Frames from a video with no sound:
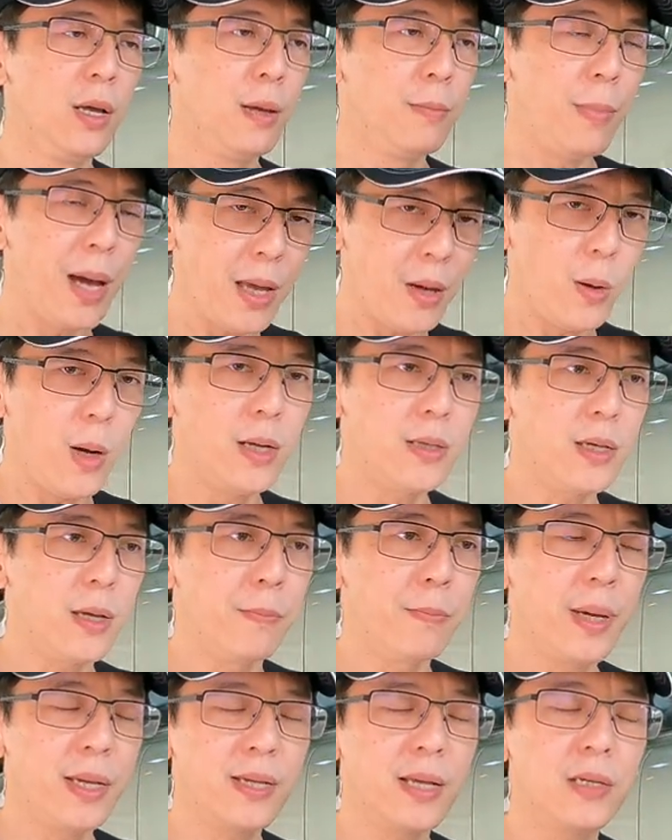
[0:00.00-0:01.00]
麦花臣
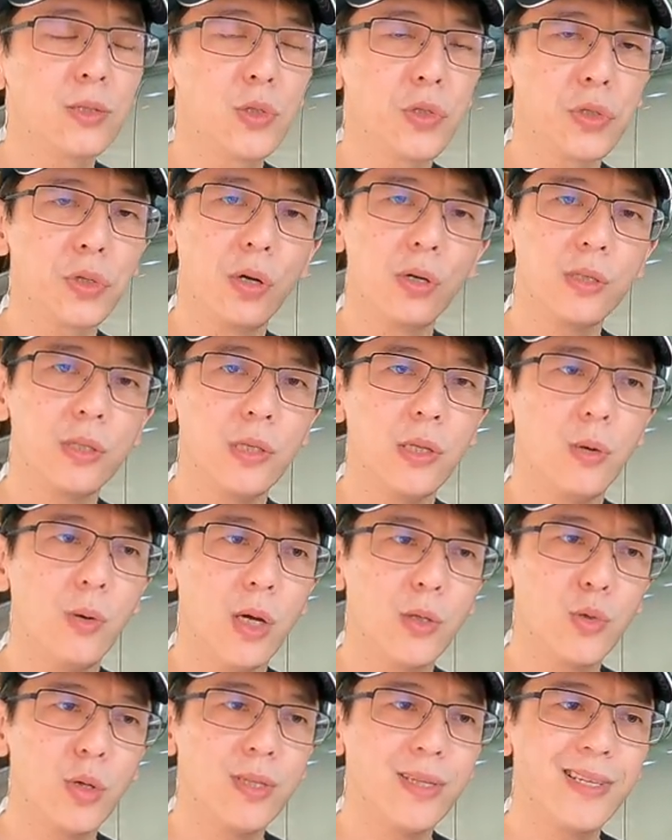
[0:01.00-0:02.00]
配上十公斤的
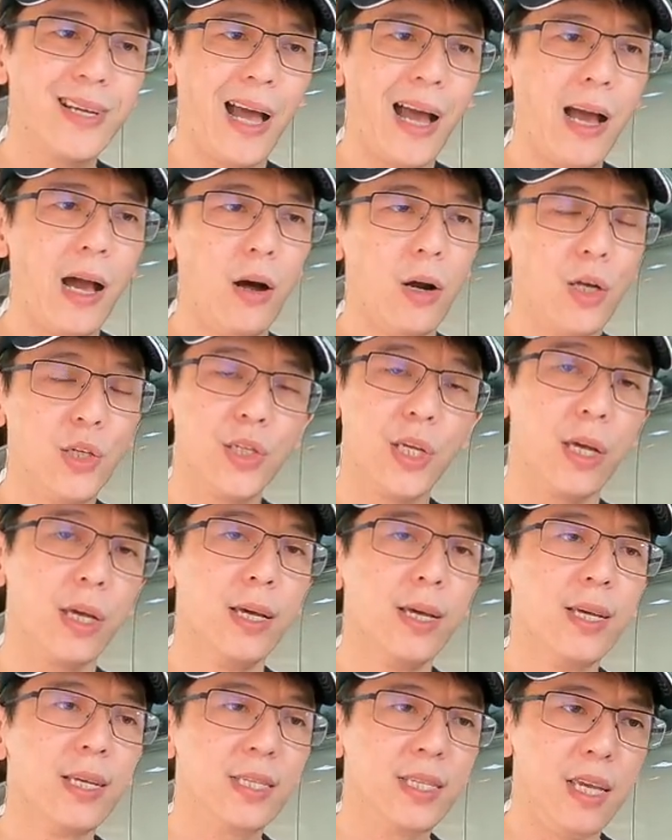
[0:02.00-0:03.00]
话算是刚好，而且
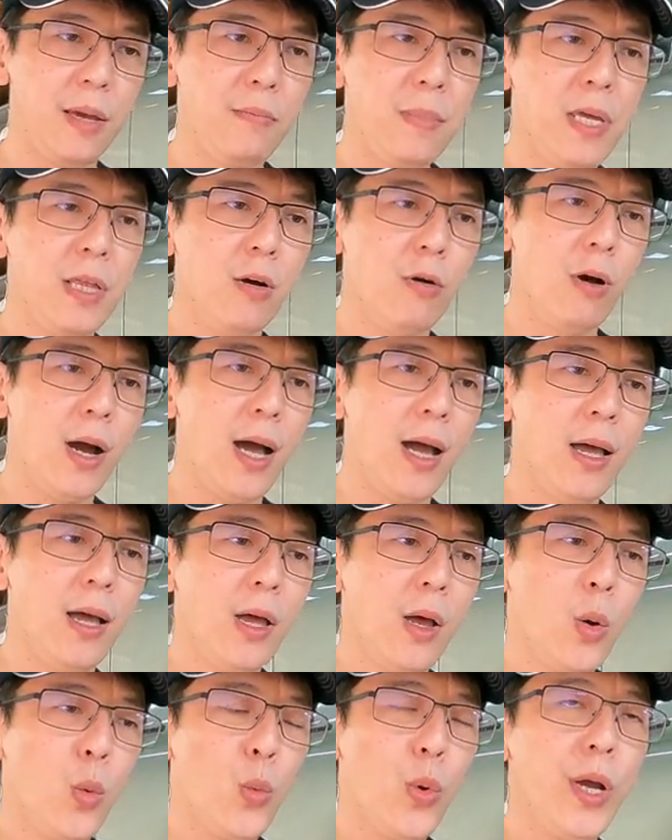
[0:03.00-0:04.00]
前面的话，
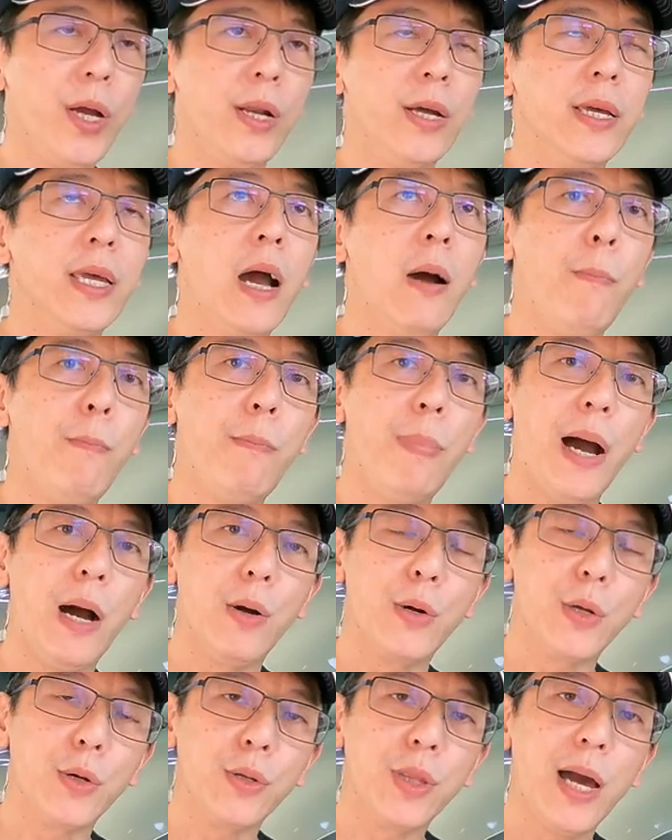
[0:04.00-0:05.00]
为了要
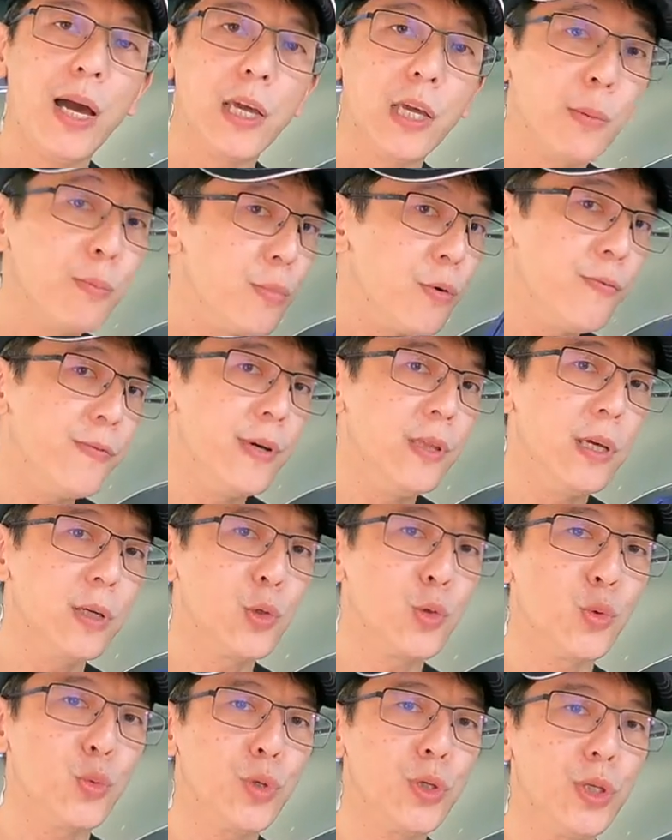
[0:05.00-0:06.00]
保留它一部分的
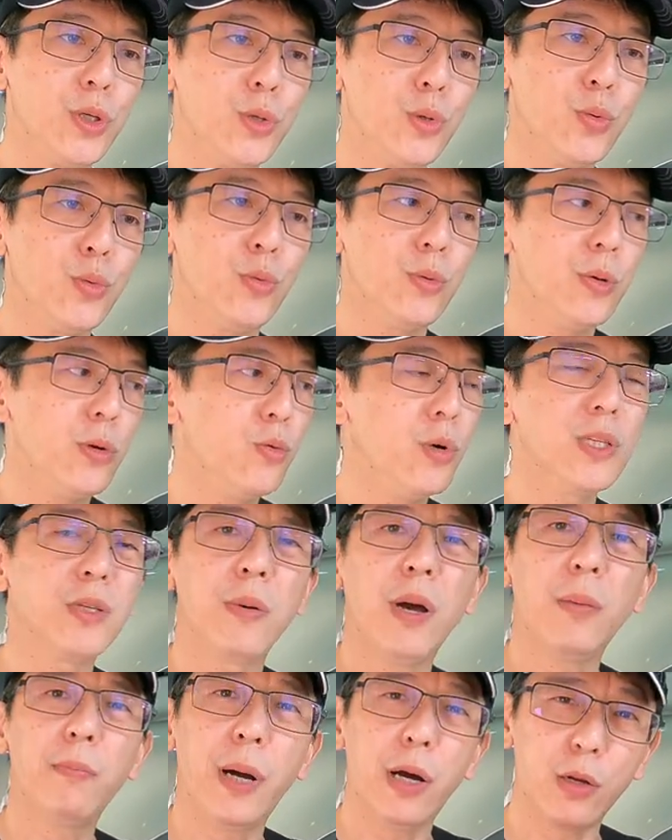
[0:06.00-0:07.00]
舒适度，为什
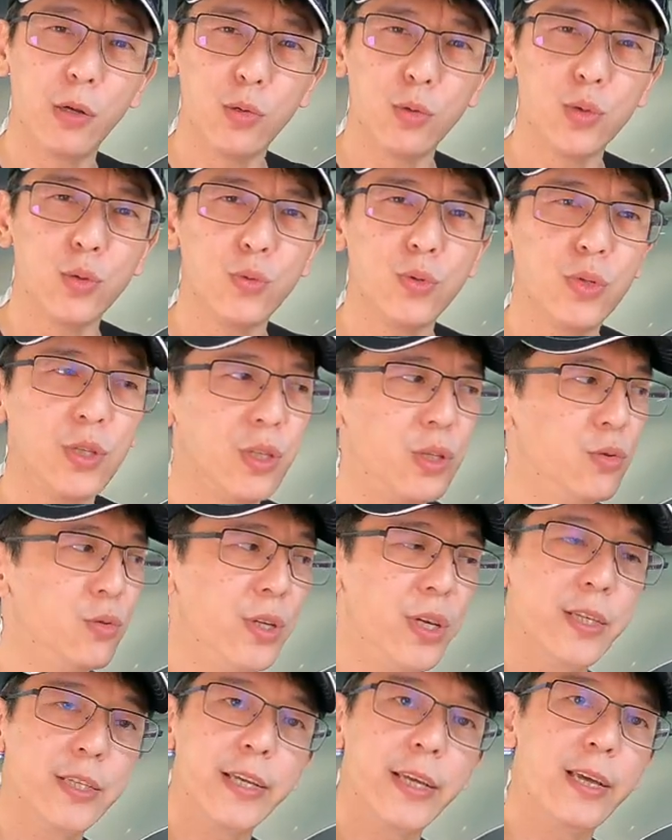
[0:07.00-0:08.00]
么要保留舒适度？
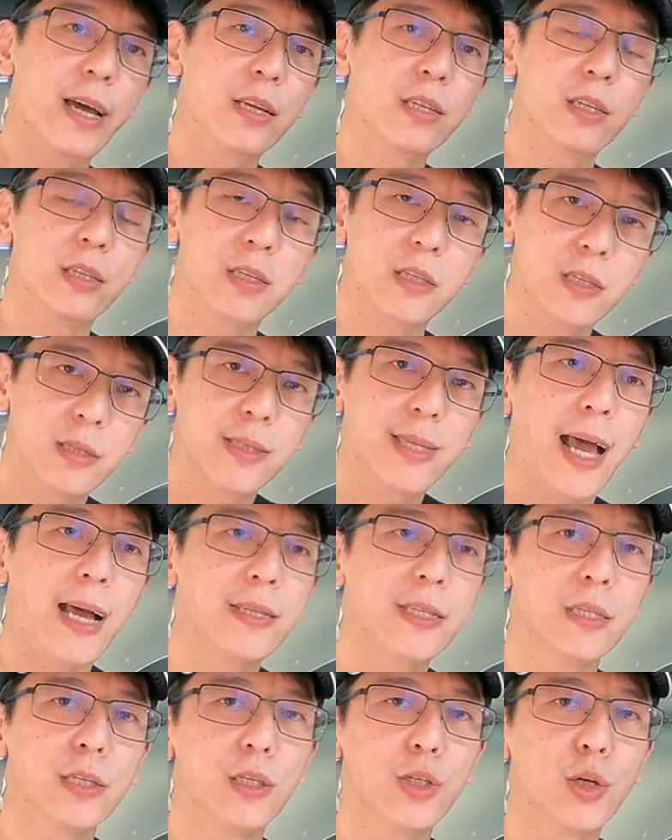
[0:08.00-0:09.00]
因为这台车是大
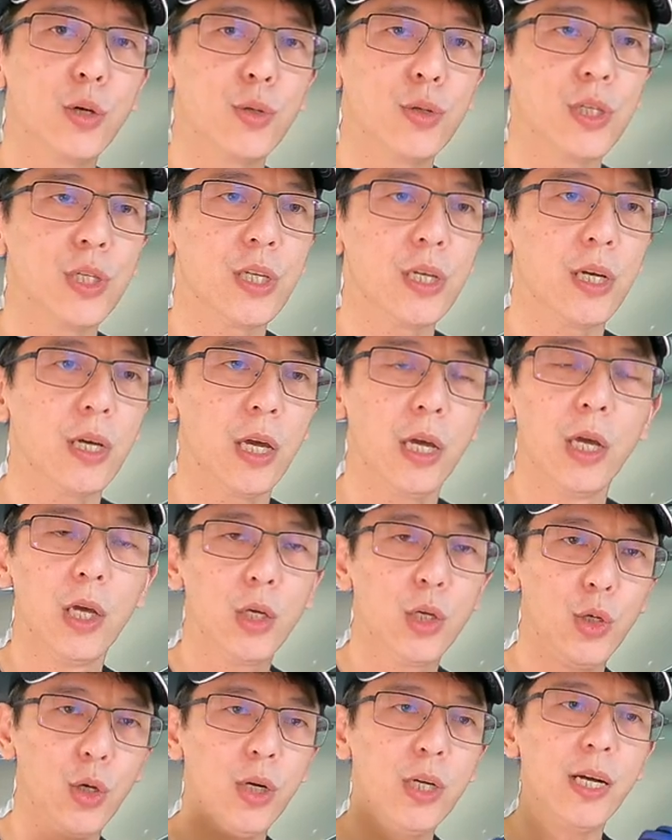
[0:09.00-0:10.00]
型的修理车，哎，
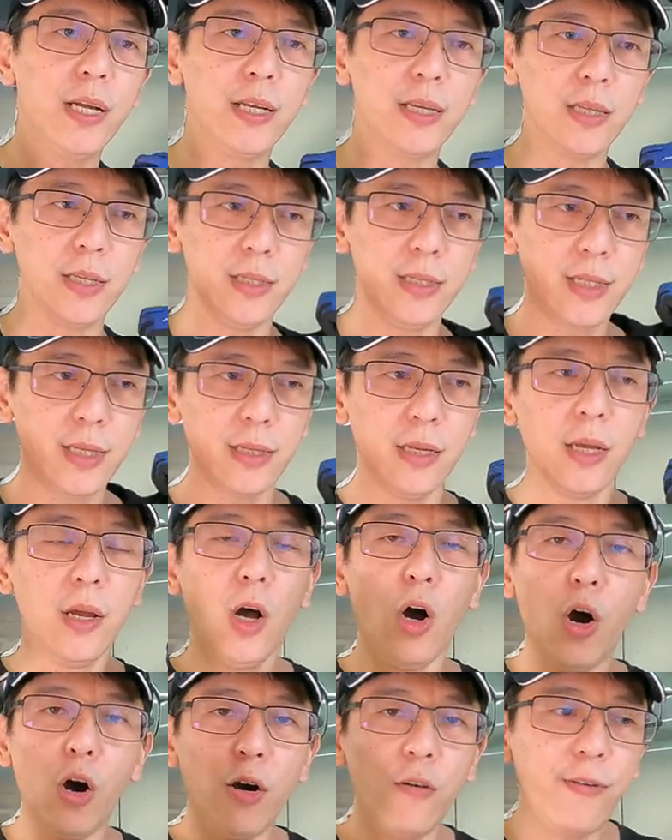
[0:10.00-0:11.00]
有可能你
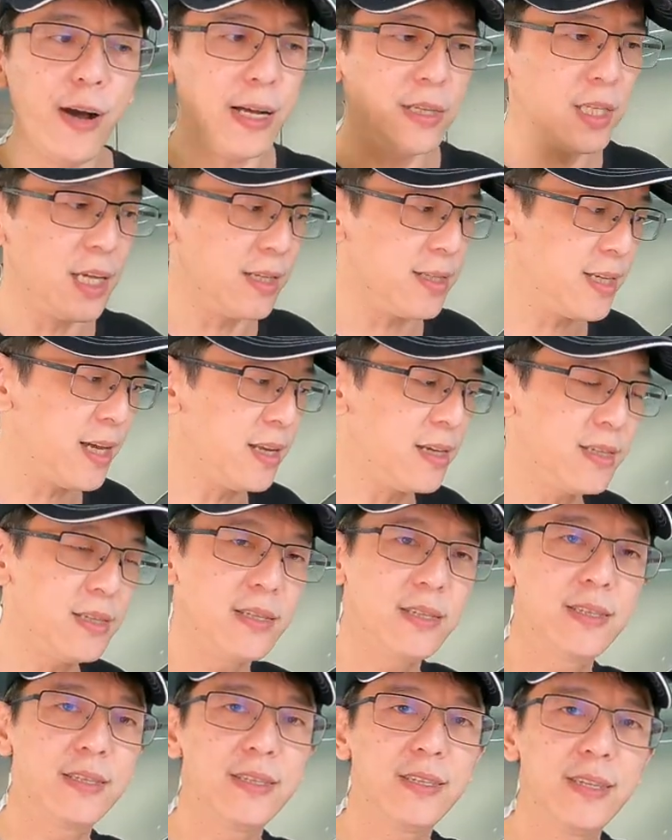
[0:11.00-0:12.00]
后方承载的
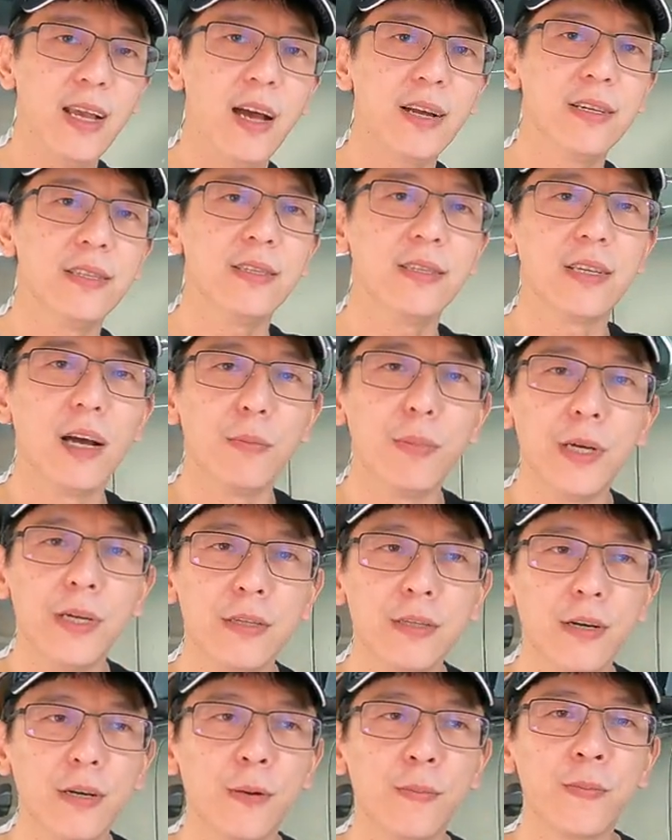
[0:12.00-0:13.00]
是家人、小
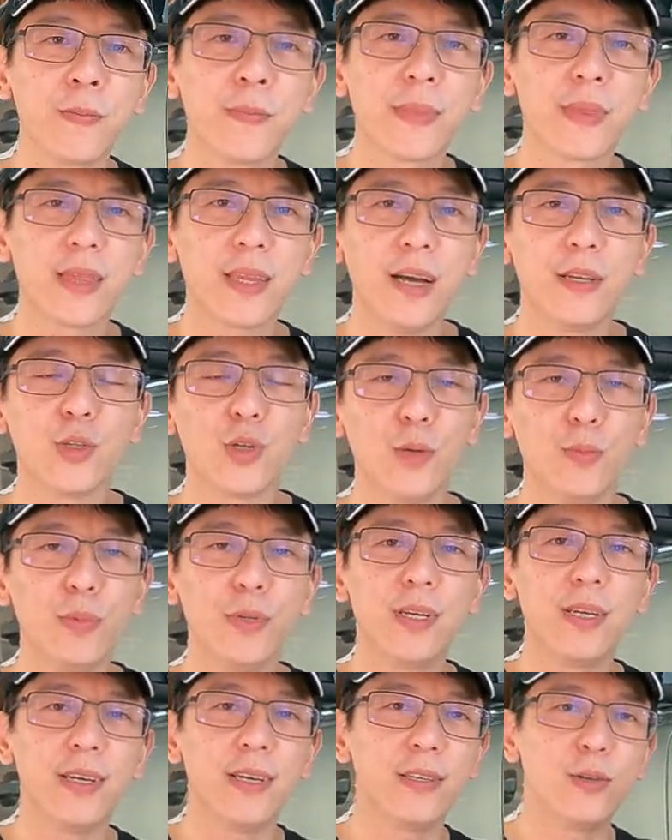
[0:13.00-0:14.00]
朋友，那总
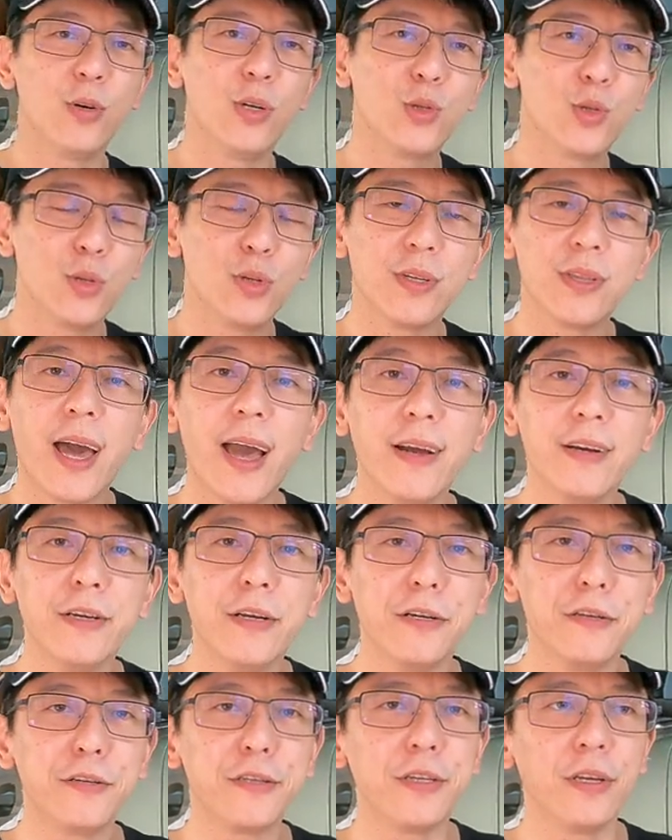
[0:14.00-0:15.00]
不可能会坐得太
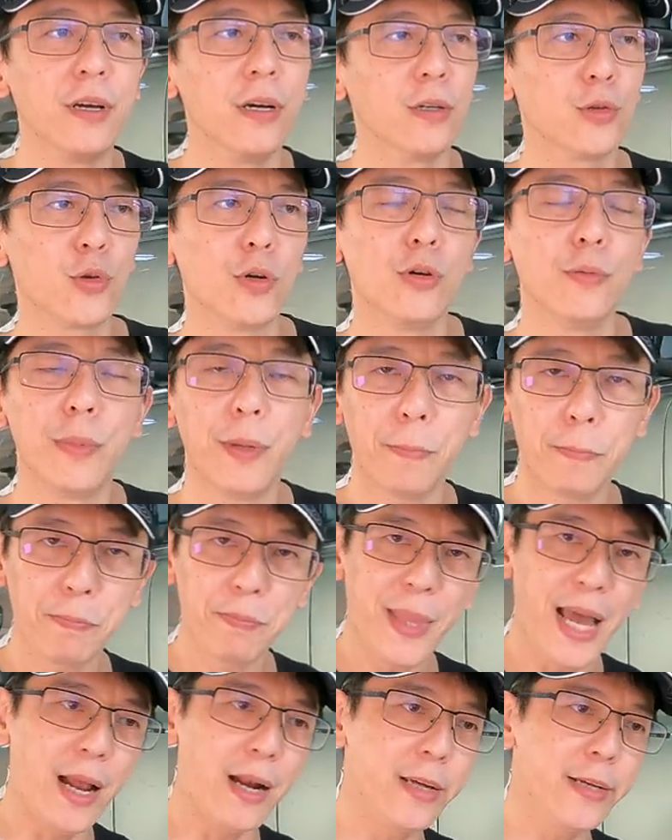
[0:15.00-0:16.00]
热血哈，所以我们
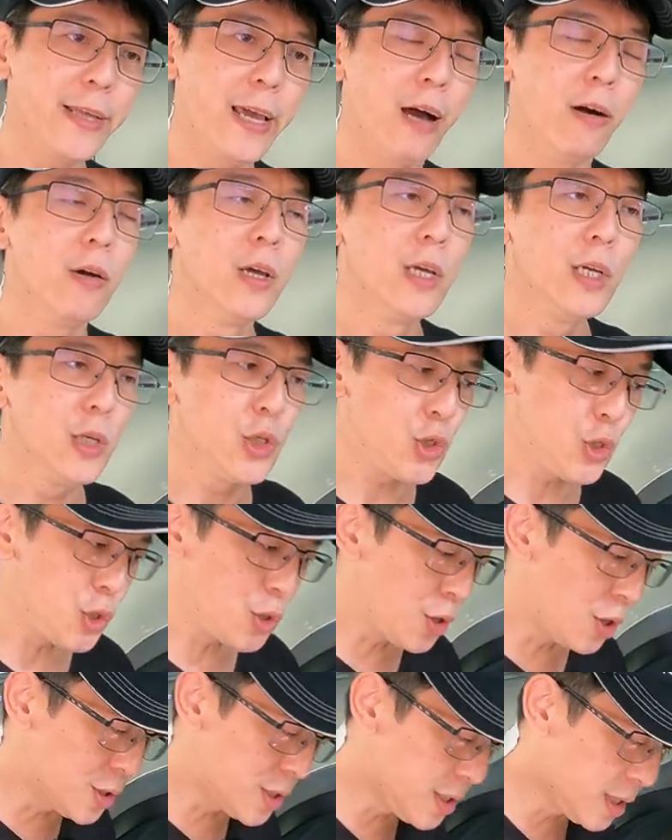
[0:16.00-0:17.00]
打了一条
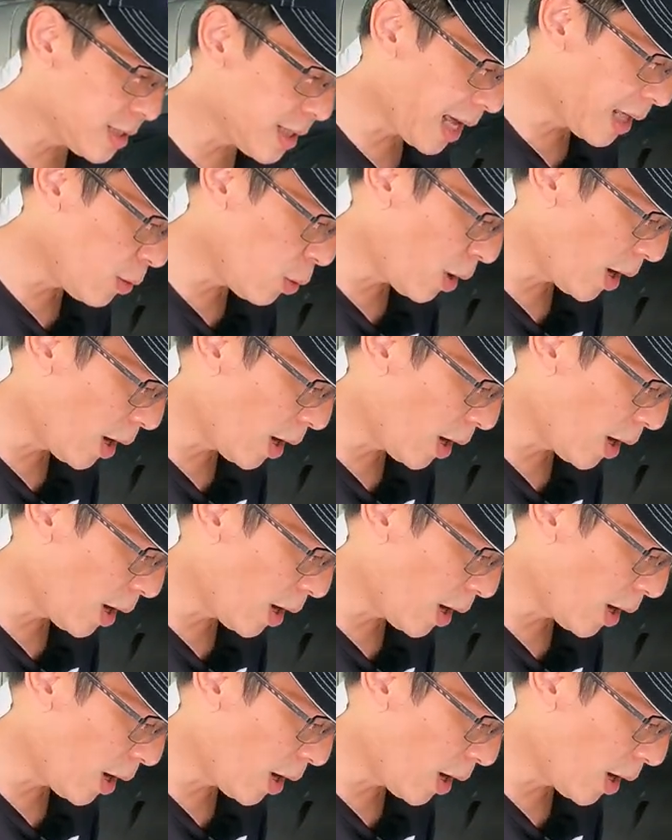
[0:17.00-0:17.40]
十公斤的弹